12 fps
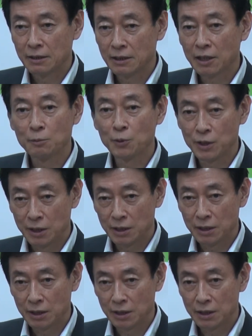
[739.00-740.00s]
竹森
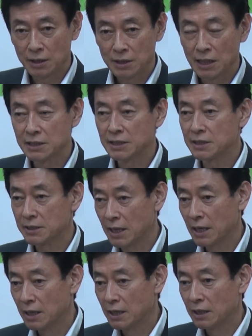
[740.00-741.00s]
さんにです
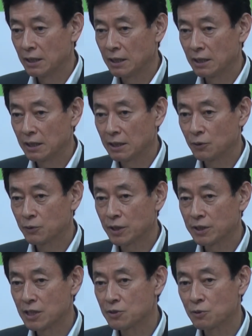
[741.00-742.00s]
ね、基本
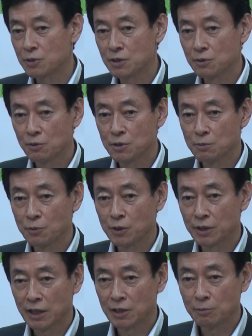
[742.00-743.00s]
的対方針等諮問
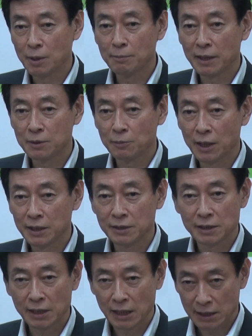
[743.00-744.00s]
委員会のメンバーにも入っ
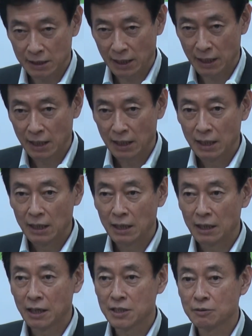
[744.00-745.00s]
ていただいて、
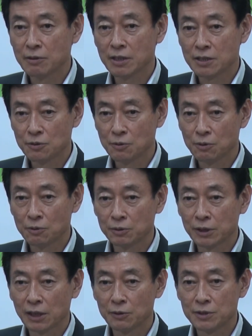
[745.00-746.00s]
橋渡しを
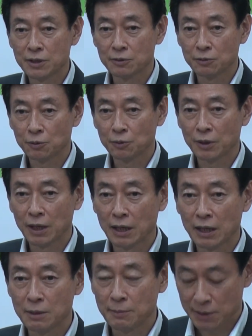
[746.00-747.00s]
お願いをしているところで
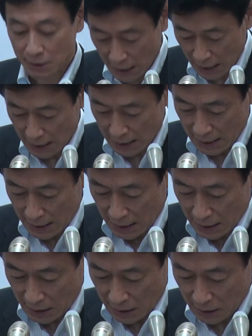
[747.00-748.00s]
ありますが、
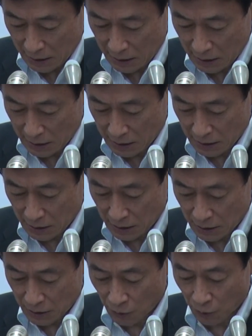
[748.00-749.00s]
え
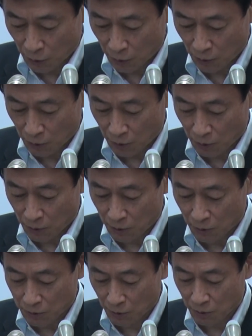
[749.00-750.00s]
両
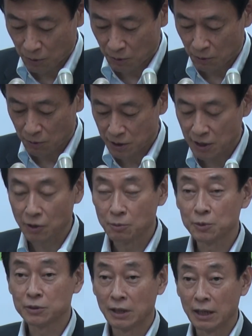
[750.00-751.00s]
方の視点を
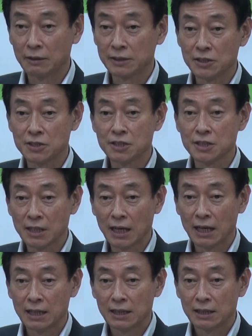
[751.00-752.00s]
持って私自身
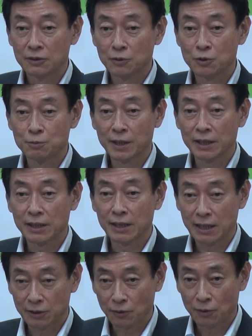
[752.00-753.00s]
が取り組まなきゃい
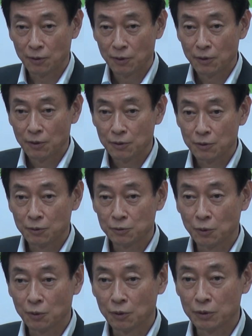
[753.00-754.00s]
けないという
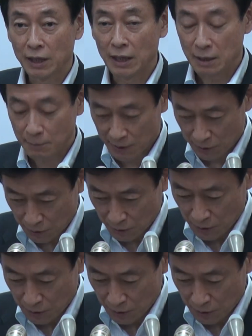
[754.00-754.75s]
ことであります。